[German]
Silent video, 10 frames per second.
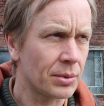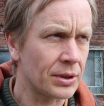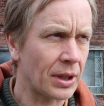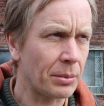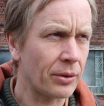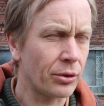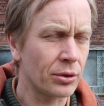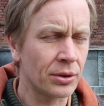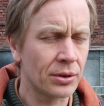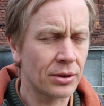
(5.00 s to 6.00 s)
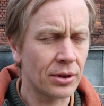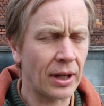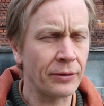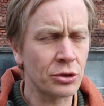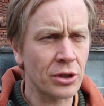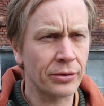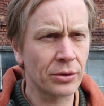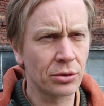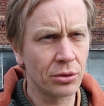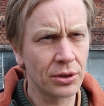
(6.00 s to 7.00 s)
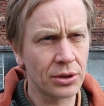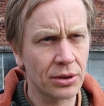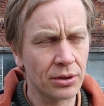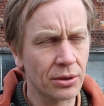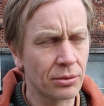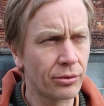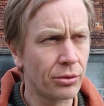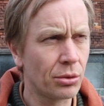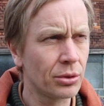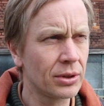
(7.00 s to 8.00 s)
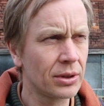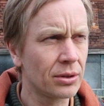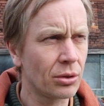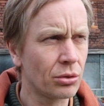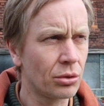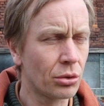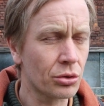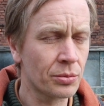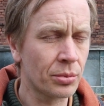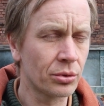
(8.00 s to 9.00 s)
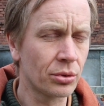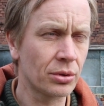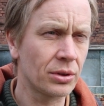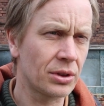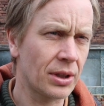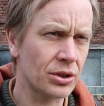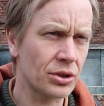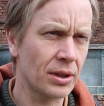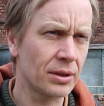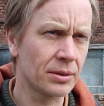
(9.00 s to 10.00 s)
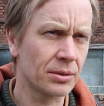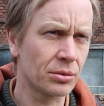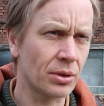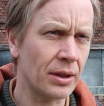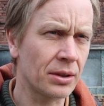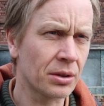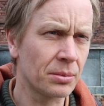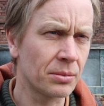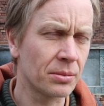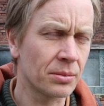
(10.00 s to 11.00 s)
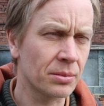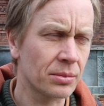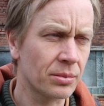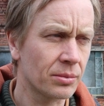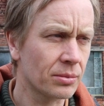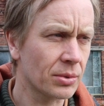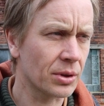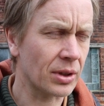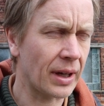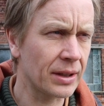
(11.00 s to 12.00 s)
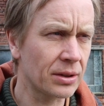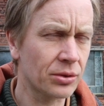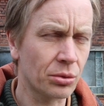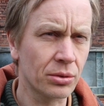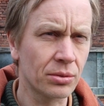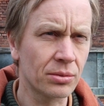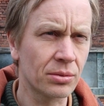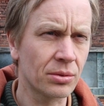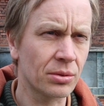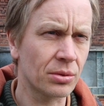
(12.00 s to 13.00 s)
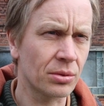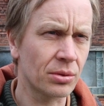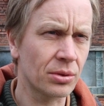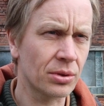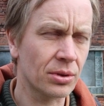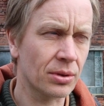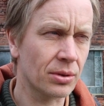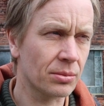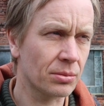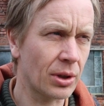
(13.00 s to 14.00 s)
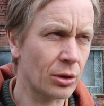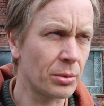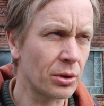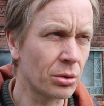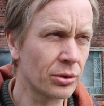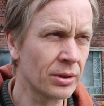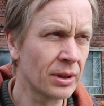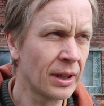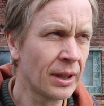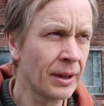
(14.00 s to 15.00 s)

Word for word: Ich habe von der Landwirtschaft natürlich ähm, vor, die ökologischen Produkte, die ich herstelle, unter anderem Getreidesorten und äh, Leguminosen,